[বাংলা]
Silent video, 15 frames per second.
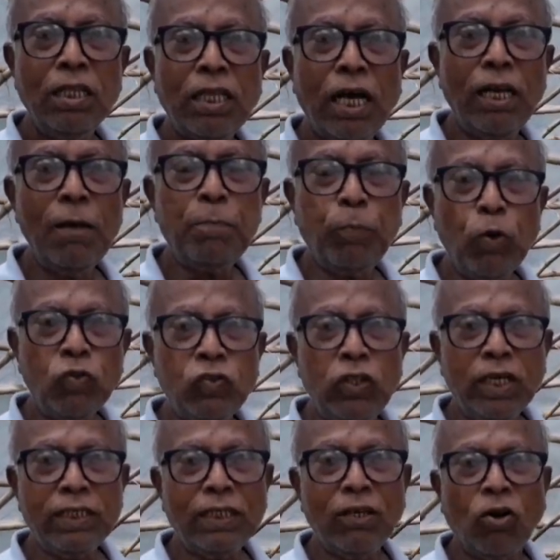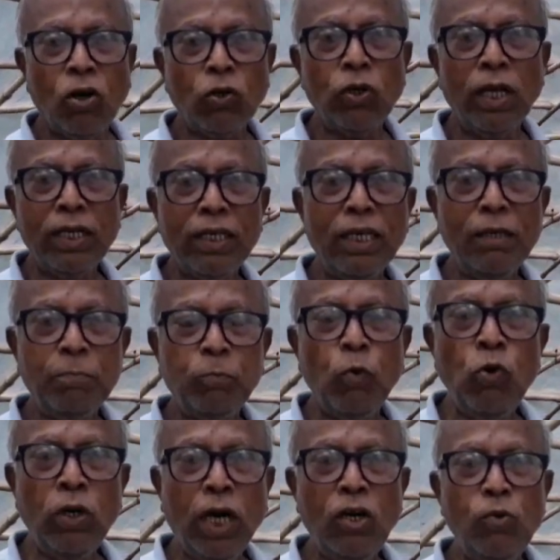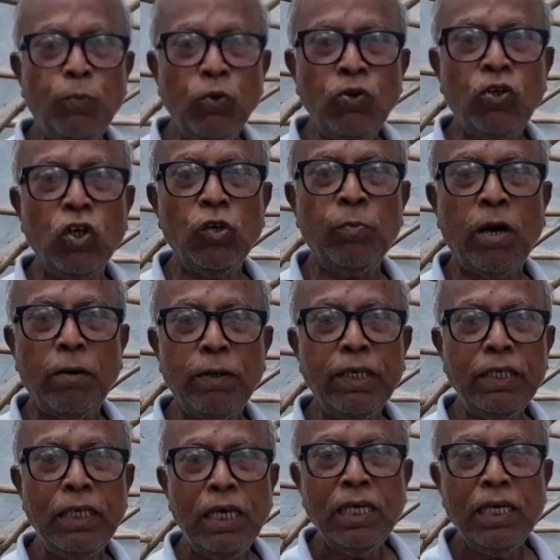তাহলে প্রত্যেকটা ঘটনাকে পুঙ্খানুপুঙ্খভাবে